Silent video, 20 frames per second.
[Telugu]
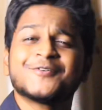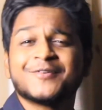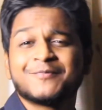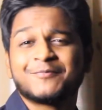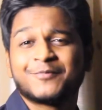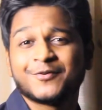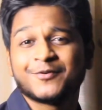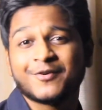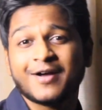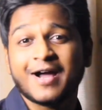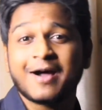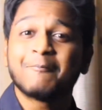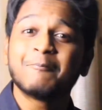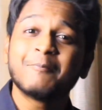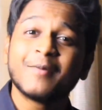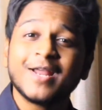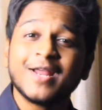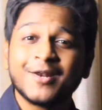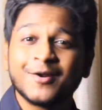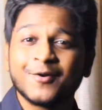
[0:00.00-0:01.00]
సో ఇప్పుడు
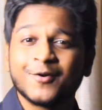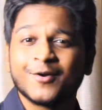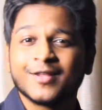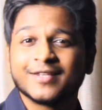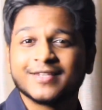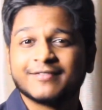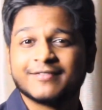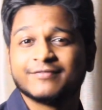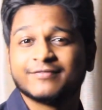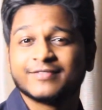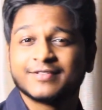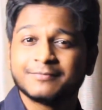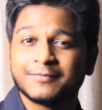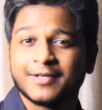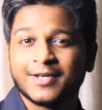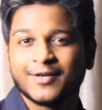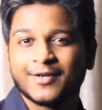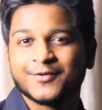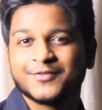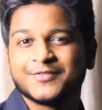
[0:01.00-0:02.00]
అమ్మాయిల్లో లేదా
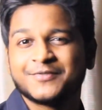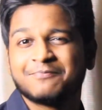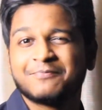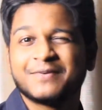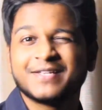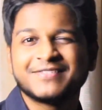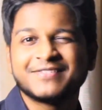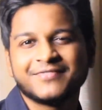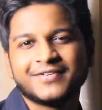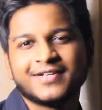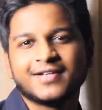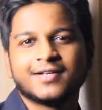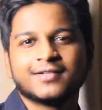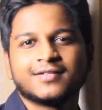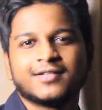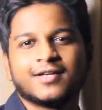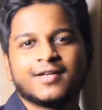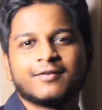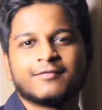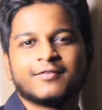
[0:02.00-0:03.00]
ఉమెన్లో
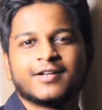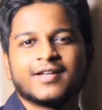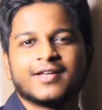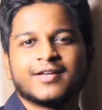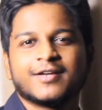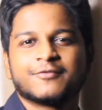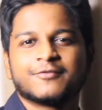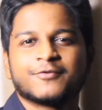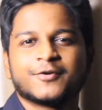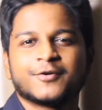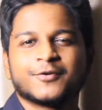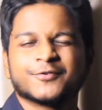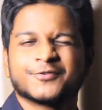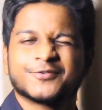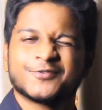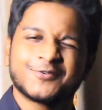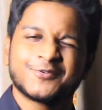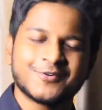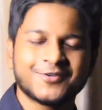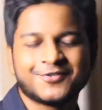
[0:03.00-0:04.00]
స్పెసిఫిక్గా దేని వల్ల హెయిర్
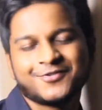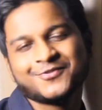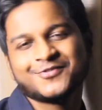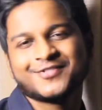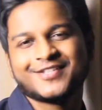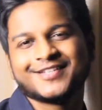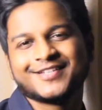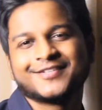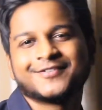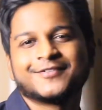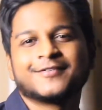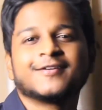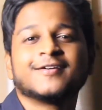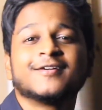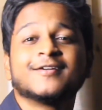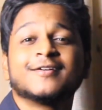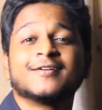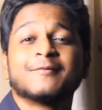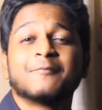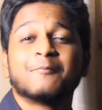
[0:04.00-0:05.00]
ఫాల్ అవుతుందో కూడా చూసేద్దాం
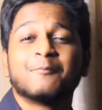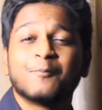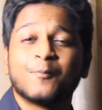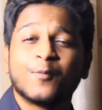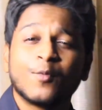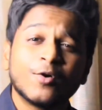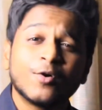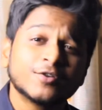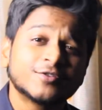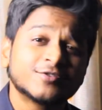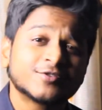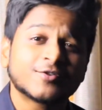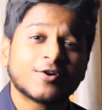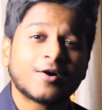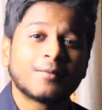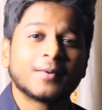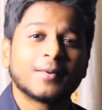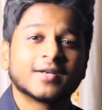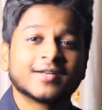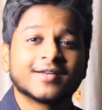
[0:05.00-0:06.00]

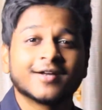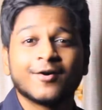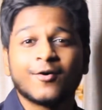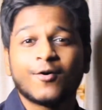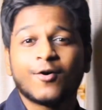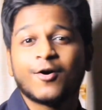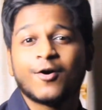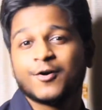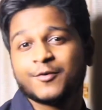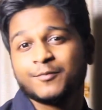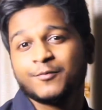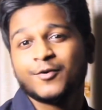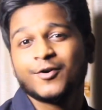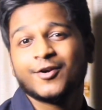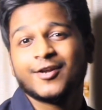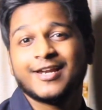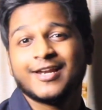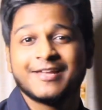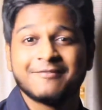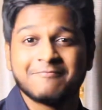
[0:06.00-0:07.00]
మోస్ట్ కామన్గా
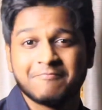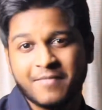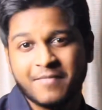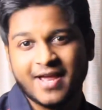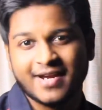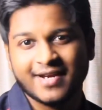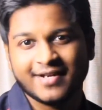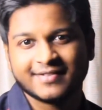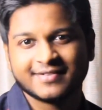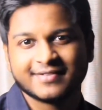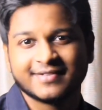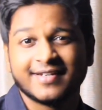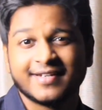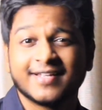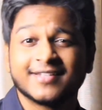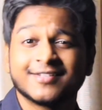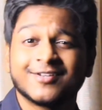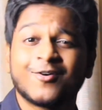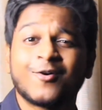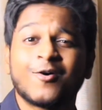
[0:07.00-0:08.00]
హార్మోనల్ ఇంబ్యాలెన్స్
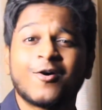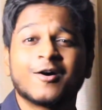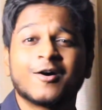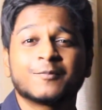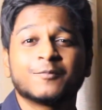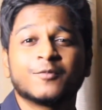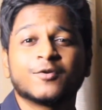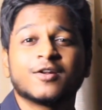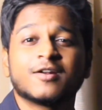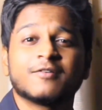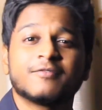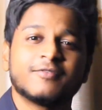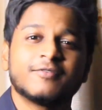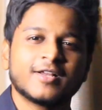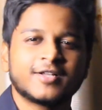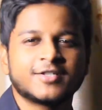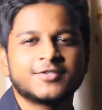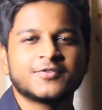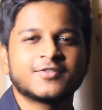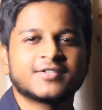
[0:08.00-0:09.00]
లేదా హార్మోనల్
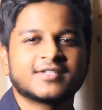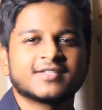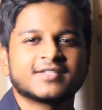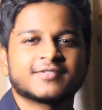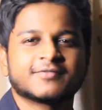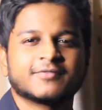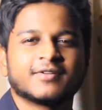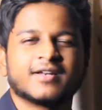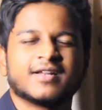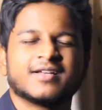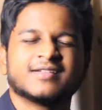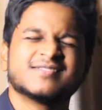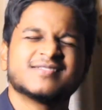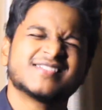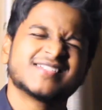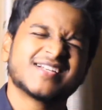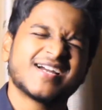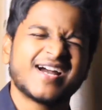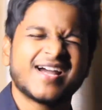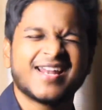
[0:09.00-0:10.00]
ఫ్లక్చుయేషన్స్ వల్ల
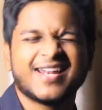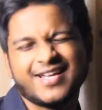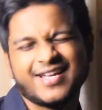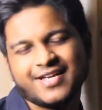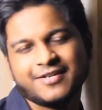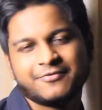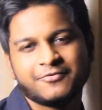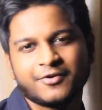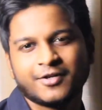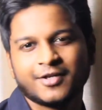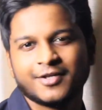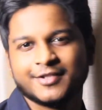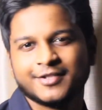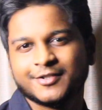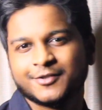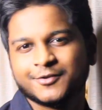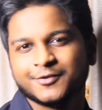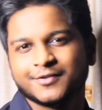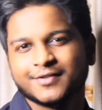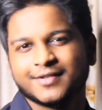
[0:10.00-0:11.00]
చాలా హెయిర్ ఫాల్
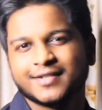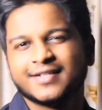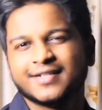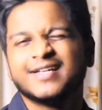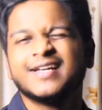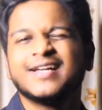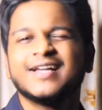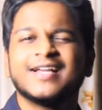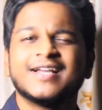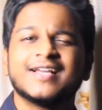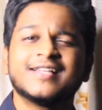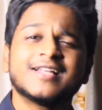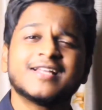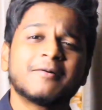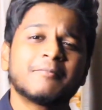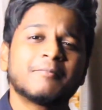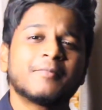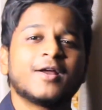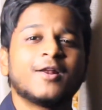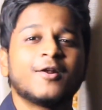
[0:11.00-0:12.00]
అయితే అవుతుంది
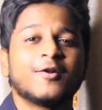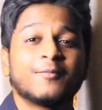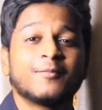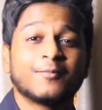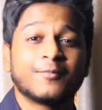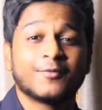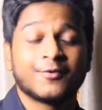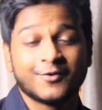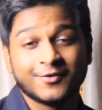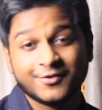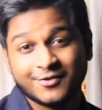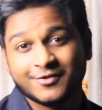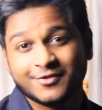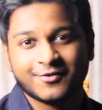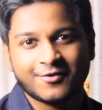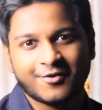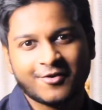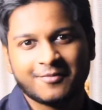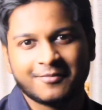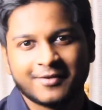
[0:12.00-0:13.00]
ఇది అమ్మాయిల్లో
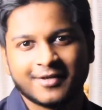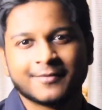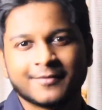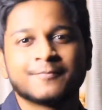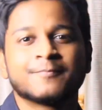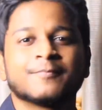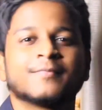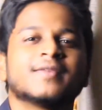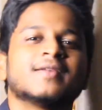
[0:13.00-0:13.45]
మోస్ట్ కామన్